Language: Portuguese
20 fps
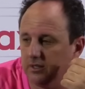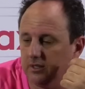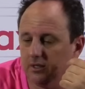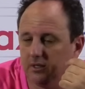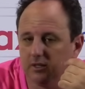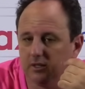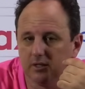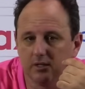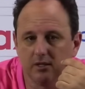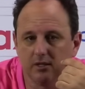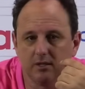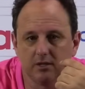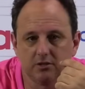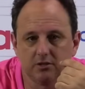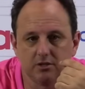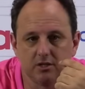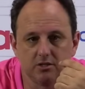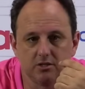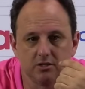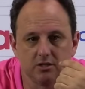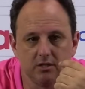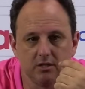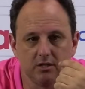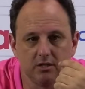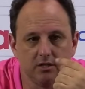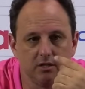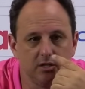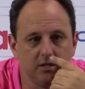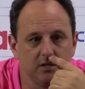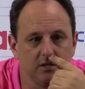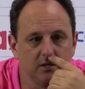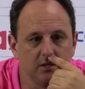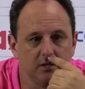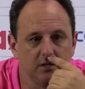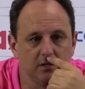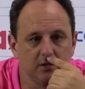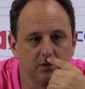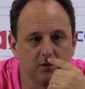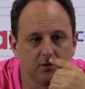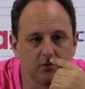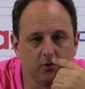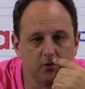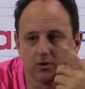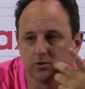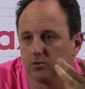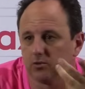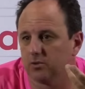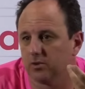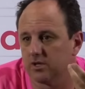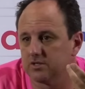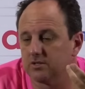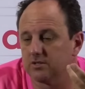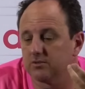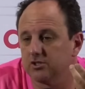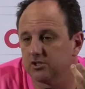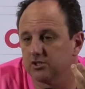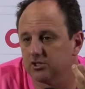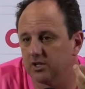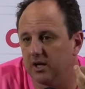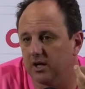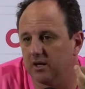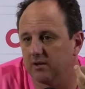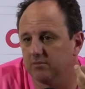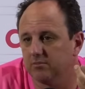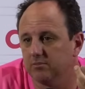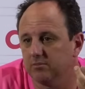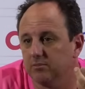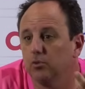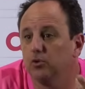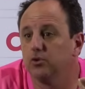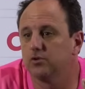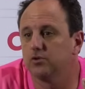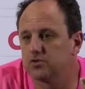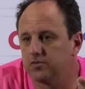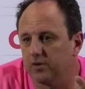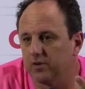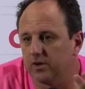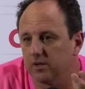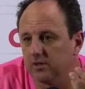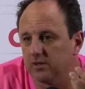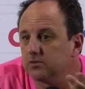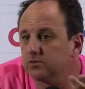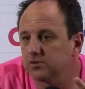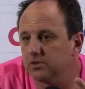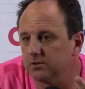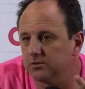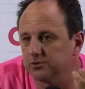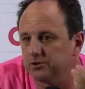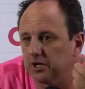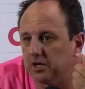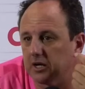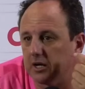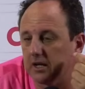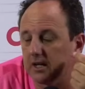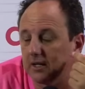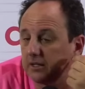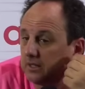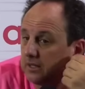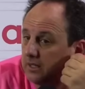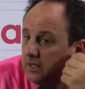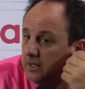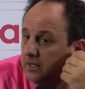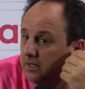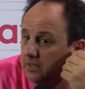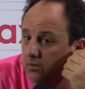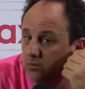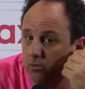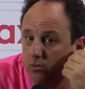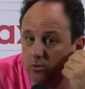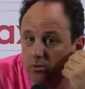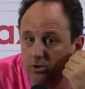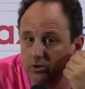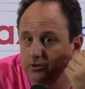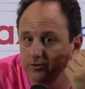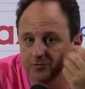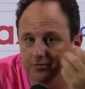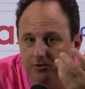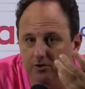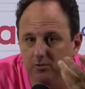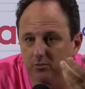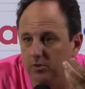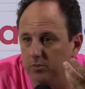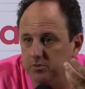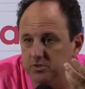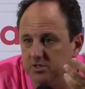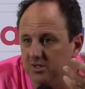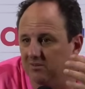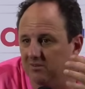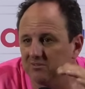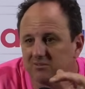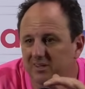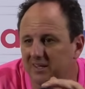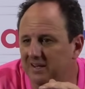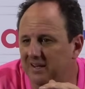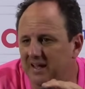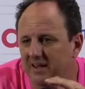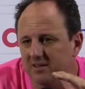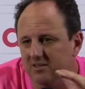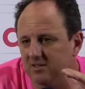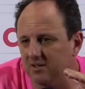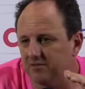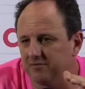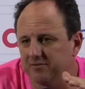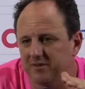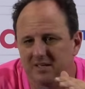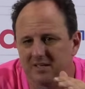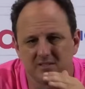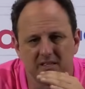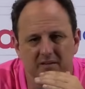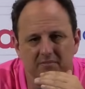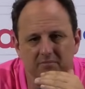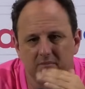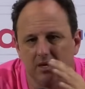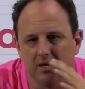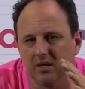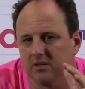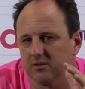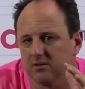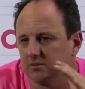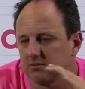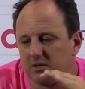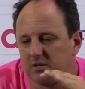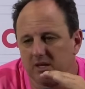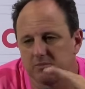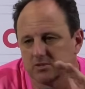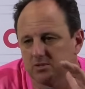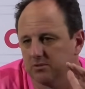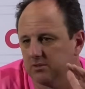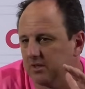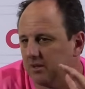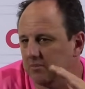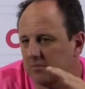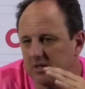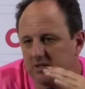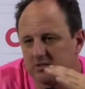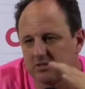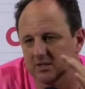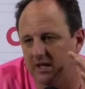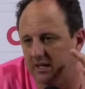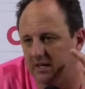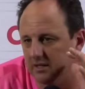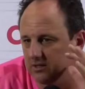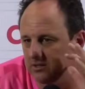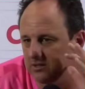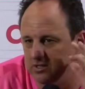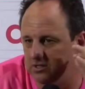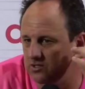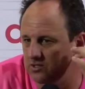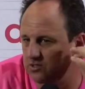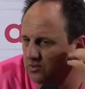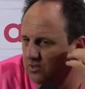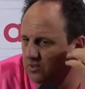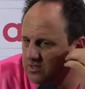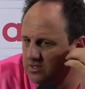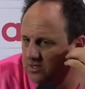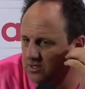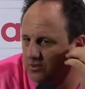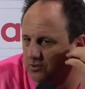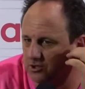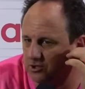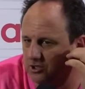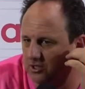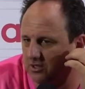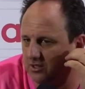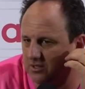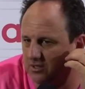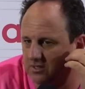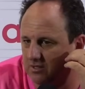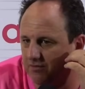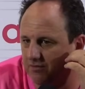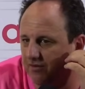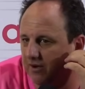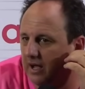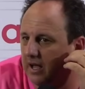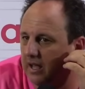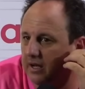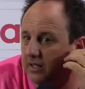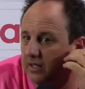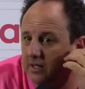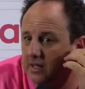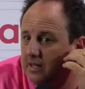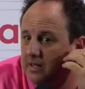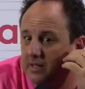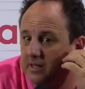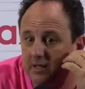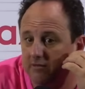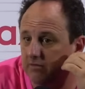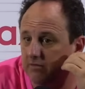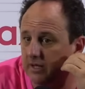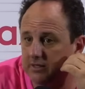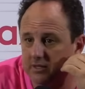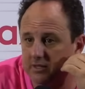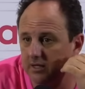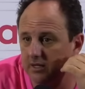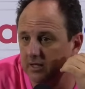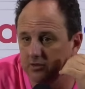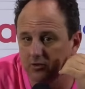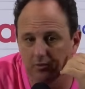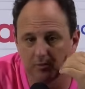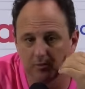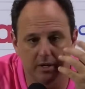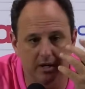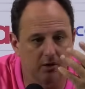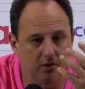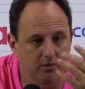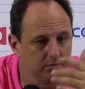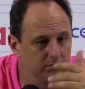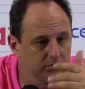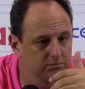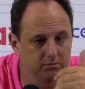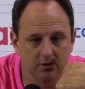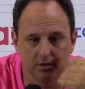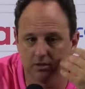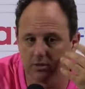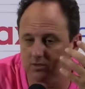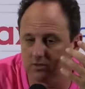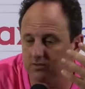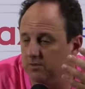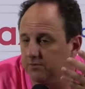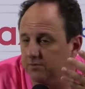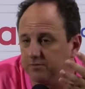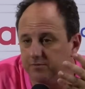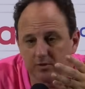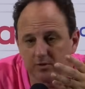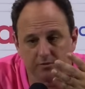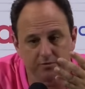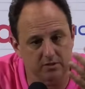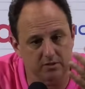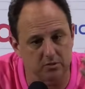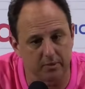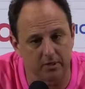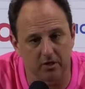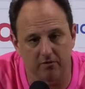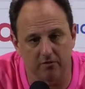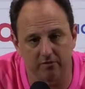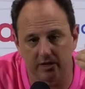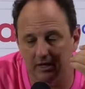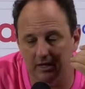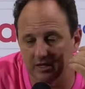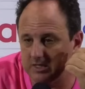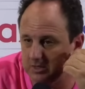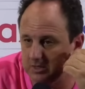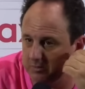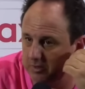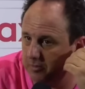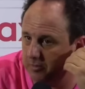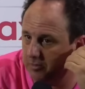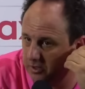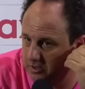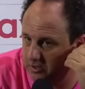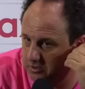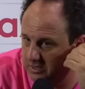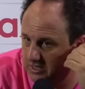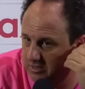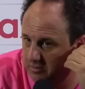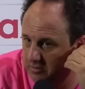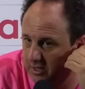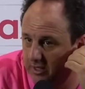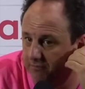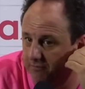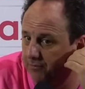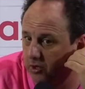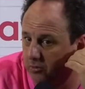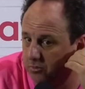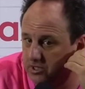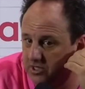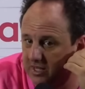E, e a gente eh, corta o coração deixar muitos fora, não só o jacaré. Então, hoje foi uma opção, não tem nada de afastamento, não tem absolutamente nada disso que se cogita, se fala. Vai treinar normal e nós vamos ver, fazer uma nova relação para a próxima semana.